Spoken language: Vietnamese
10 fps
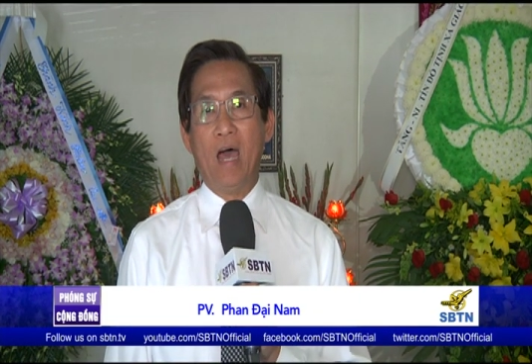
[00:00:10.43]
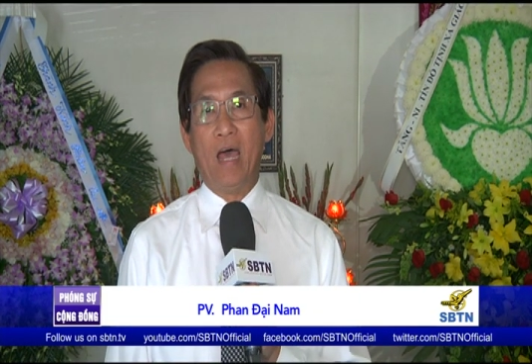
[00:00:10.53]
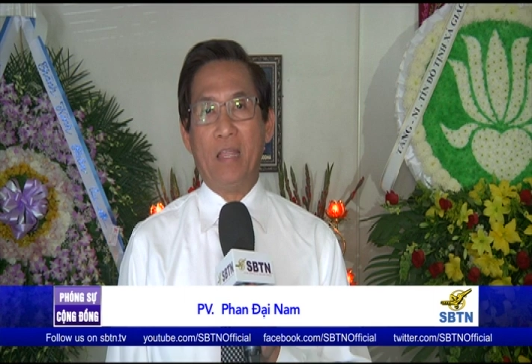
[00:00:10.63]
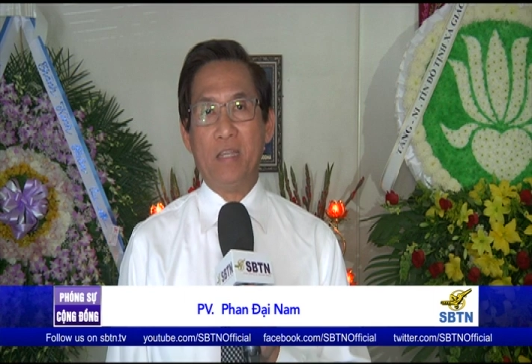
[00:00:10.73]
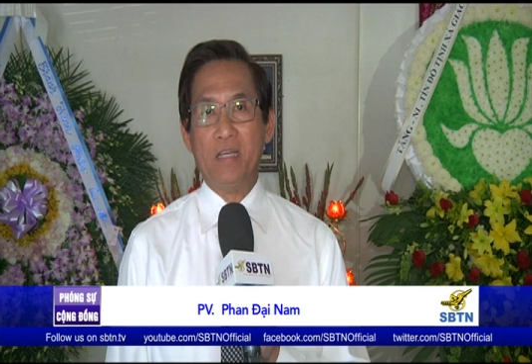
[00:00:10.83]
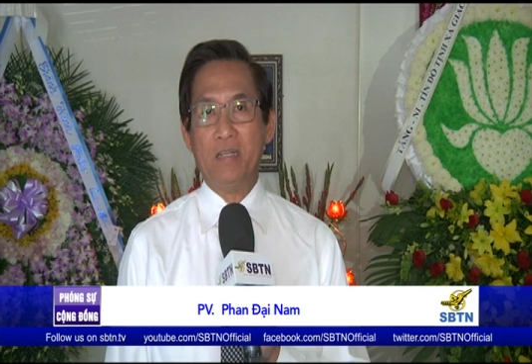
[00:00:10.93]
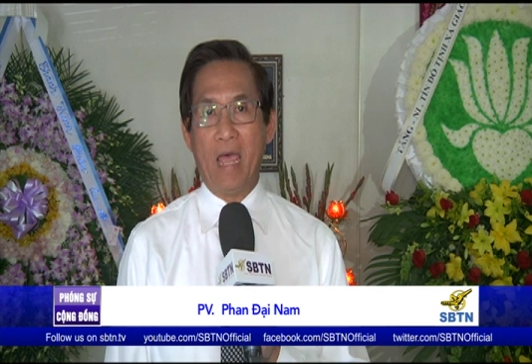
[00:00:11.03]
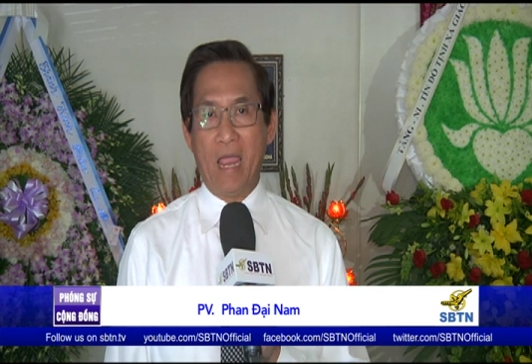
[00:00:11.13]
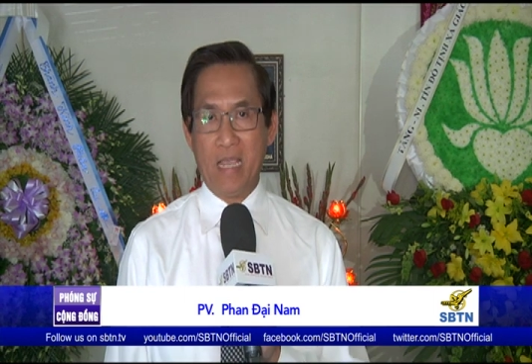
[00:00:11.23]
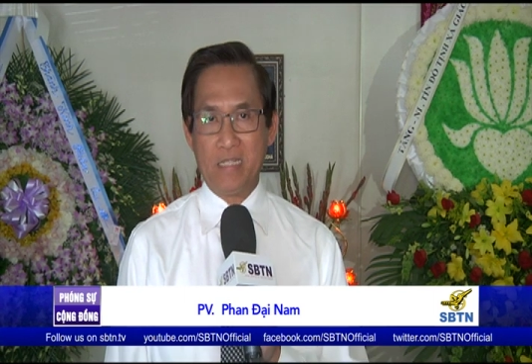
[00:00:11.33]
À, như
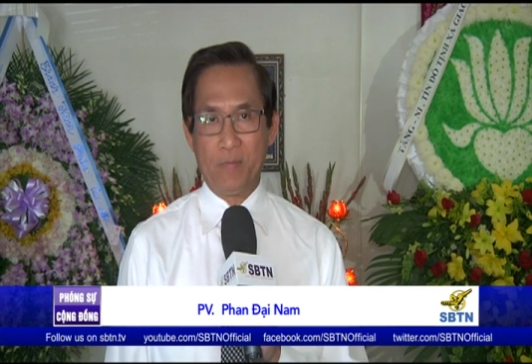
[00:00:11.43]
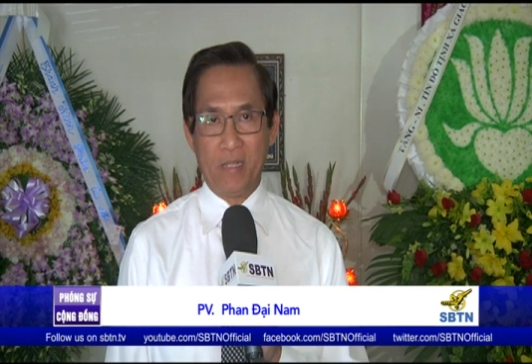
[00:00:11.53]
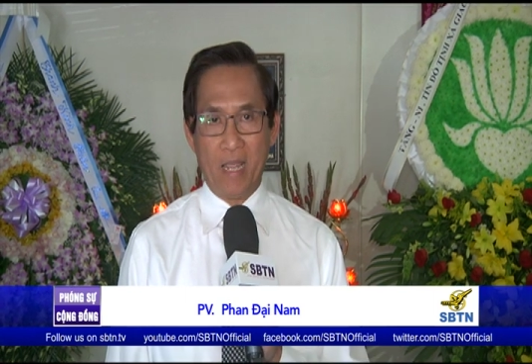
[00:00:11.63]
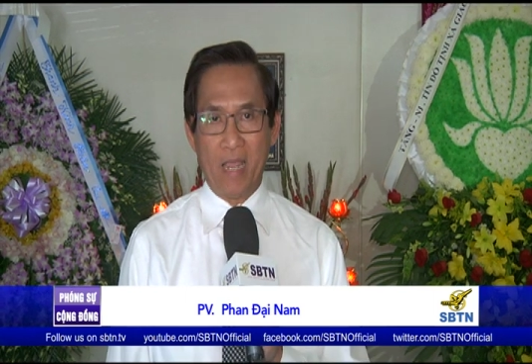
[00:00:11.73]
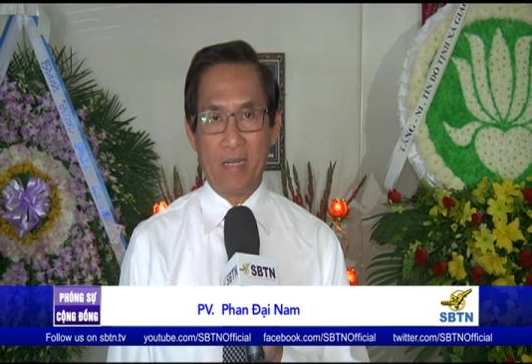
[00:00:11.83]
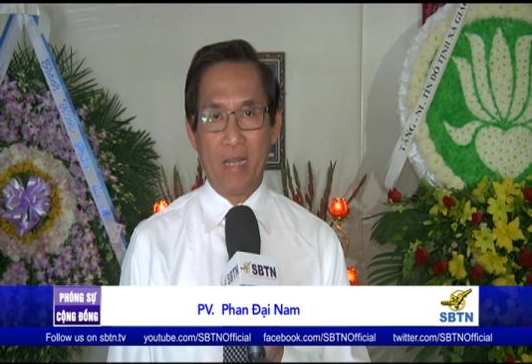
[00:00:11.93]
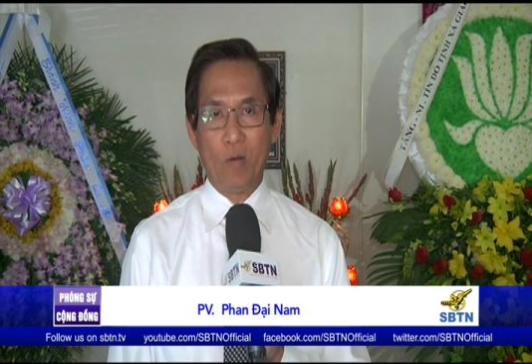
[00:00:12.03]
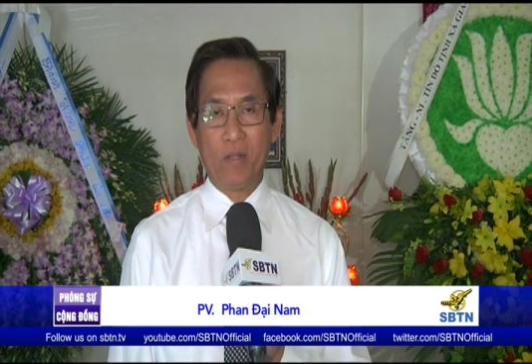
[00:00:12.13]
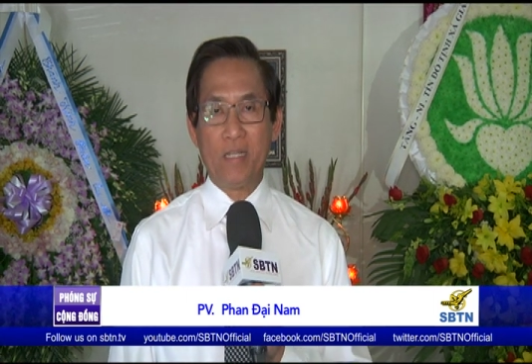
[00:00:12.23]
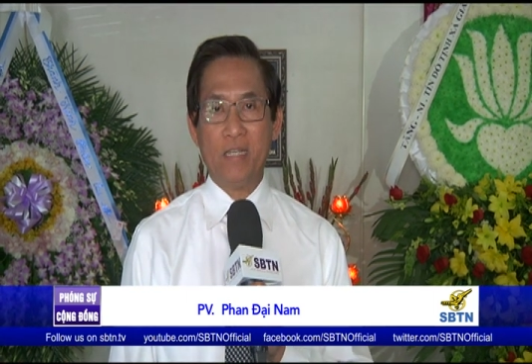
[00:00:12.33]
đài SPTN đã
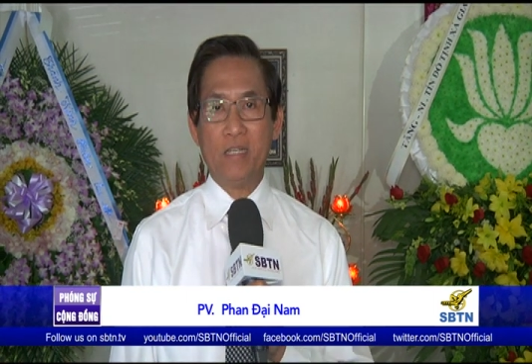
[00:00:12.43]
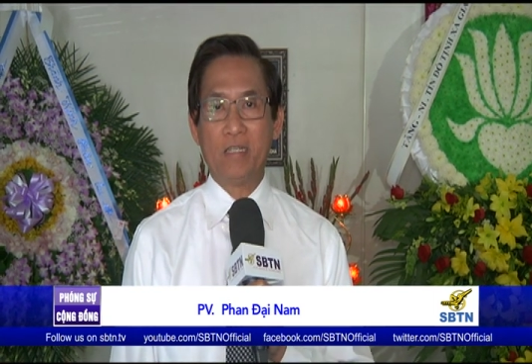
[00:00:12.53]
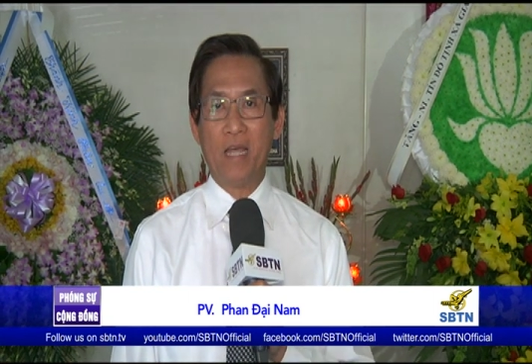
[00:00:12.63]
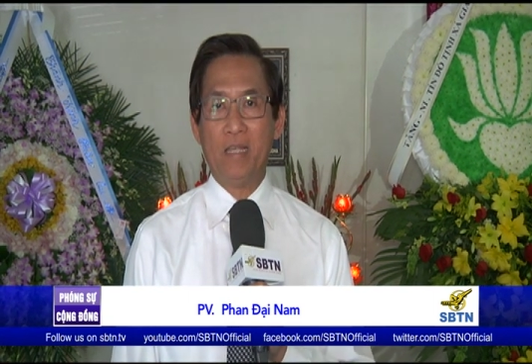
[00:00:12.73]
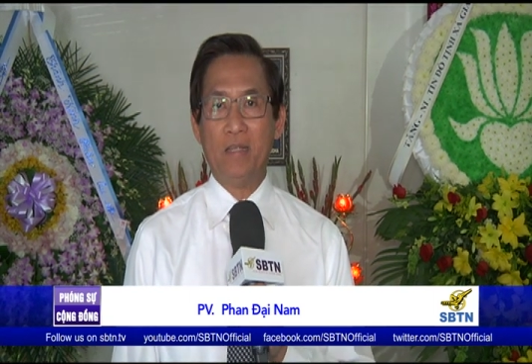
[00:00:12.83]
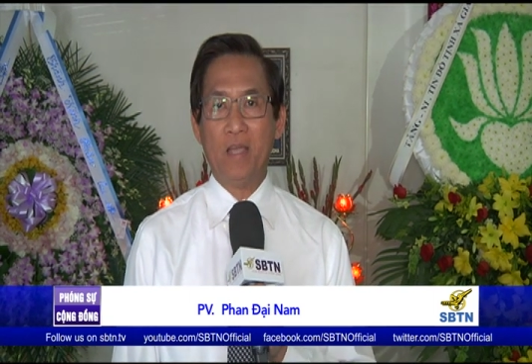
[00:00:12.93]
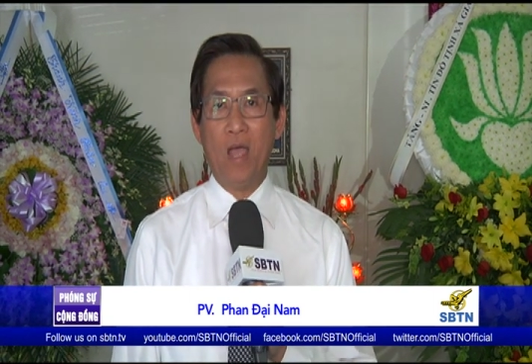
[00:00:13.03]
loan tin trước đây,